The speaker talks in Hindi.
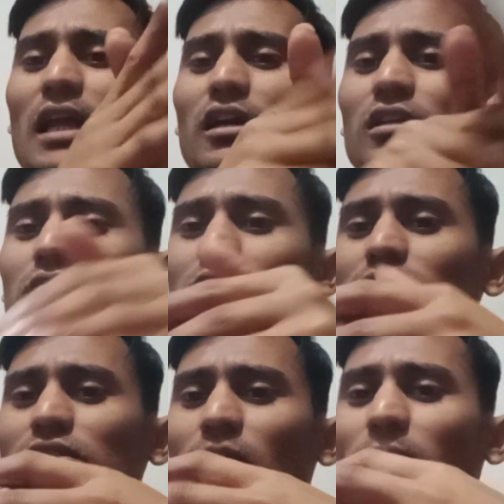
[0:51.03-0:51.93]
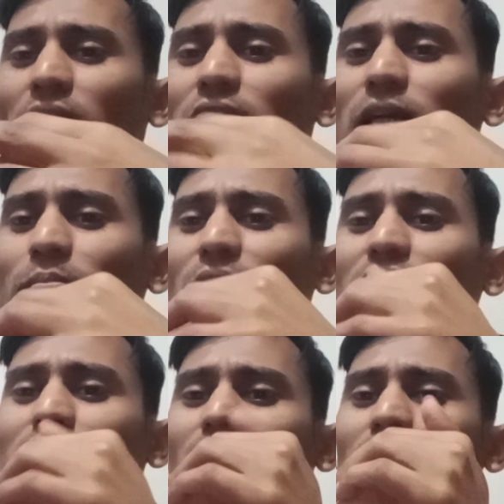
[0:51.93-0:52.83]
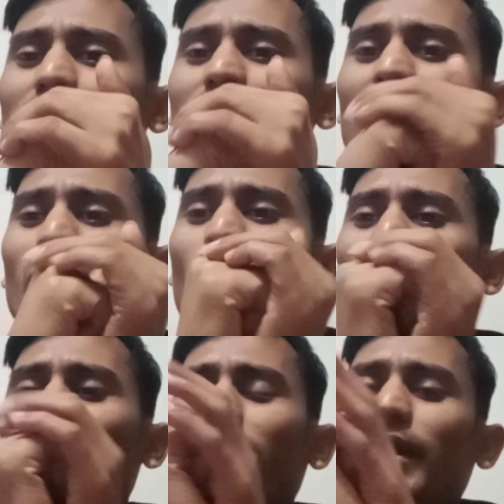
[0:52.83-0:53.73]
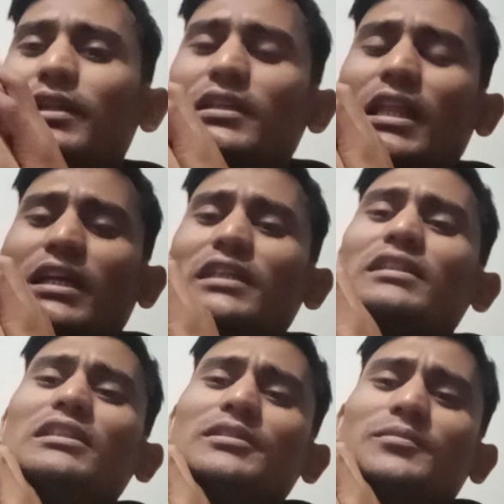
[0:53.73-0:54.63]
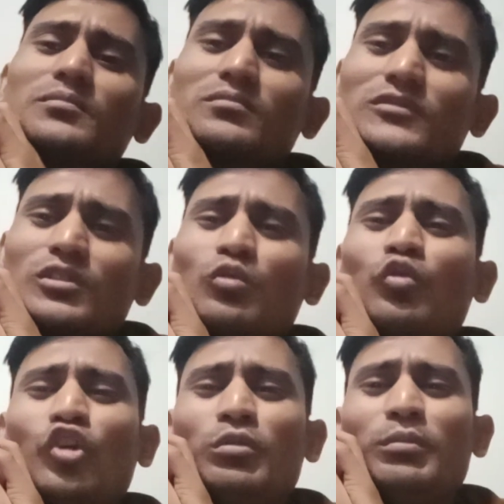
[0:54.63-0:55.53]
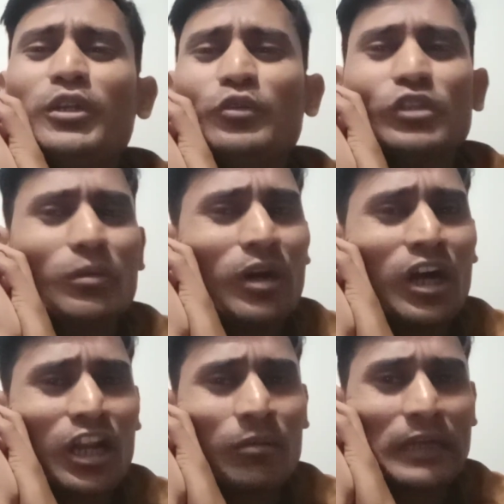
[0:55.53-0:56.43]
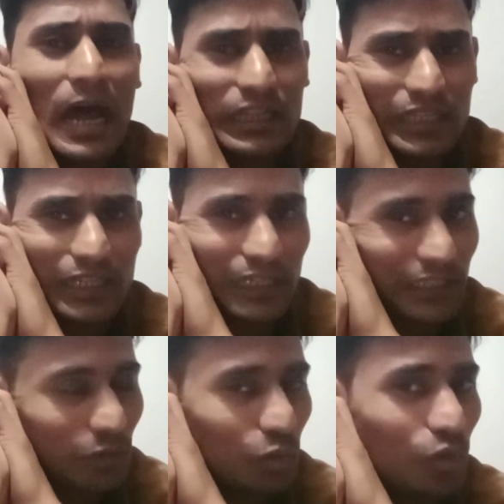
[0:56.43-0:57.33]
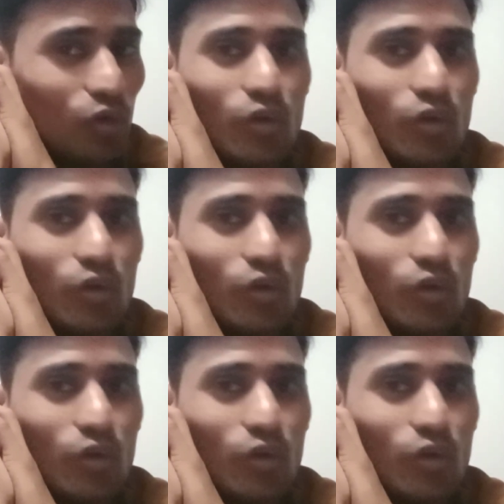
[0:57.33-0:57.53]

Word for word: आइकन दबा के प्रेस कर लीजिए वॉल पे ताकि कोई भी वीडियो जब अगर हम डालते हैं तो